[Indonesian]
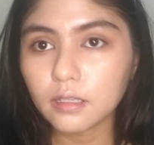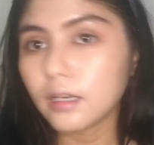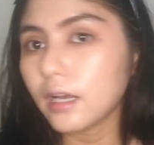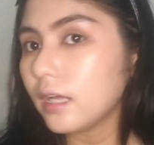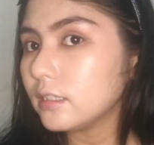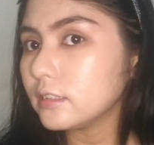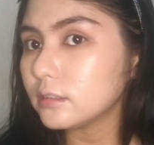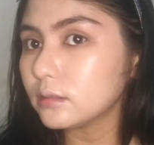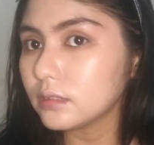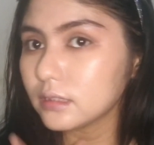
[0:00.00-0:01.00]
alis
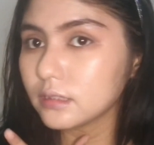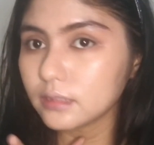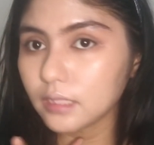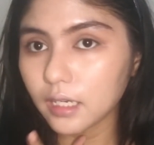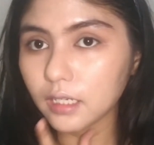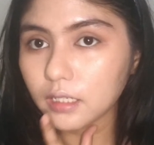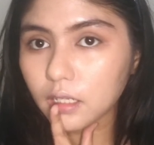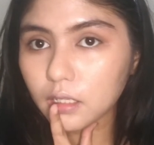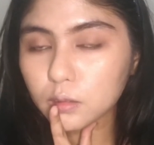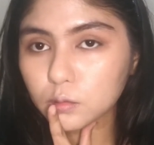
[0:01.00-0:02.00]
sudah selesai
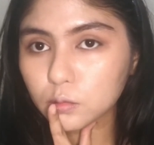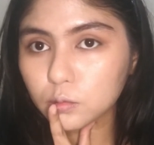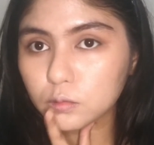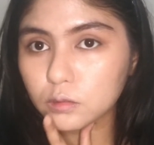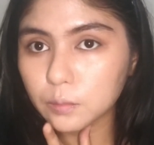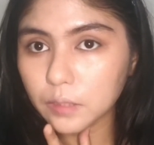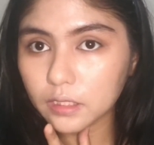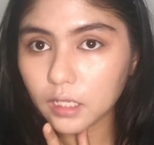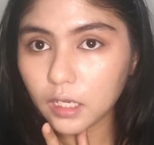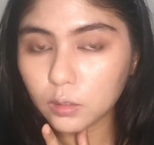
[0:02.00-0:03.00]
kalau untuk bulu
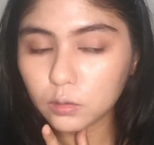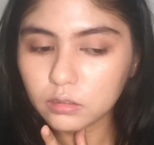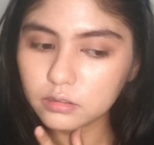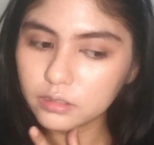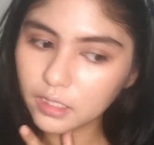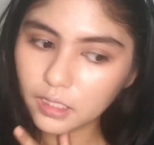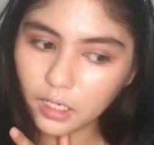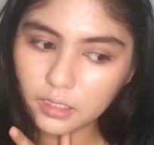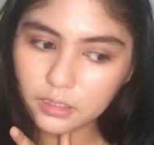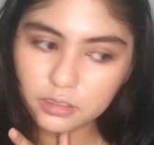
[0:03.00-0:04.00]
mata aku kalau
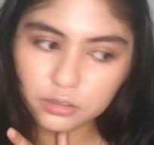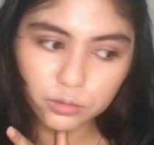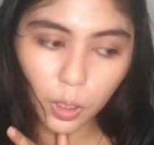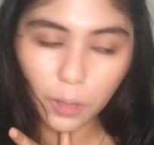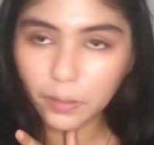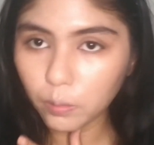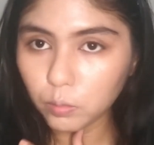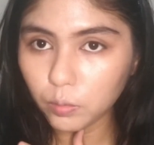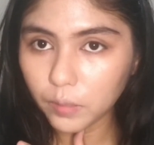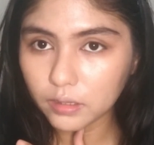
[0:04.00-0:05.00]
sehari-hari juga nggak pakai bulu
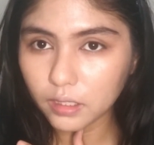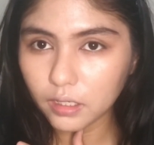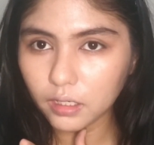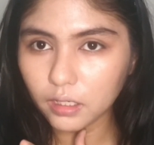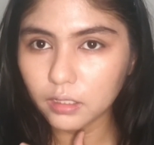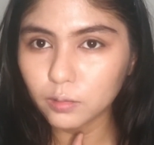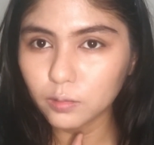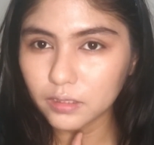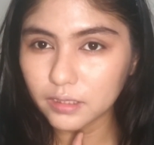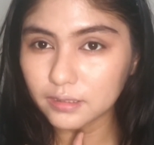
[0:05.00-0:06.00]
mata karena aku
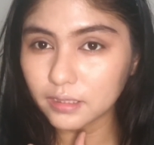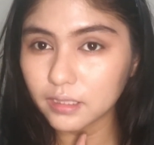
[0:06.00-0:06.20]
ngerasa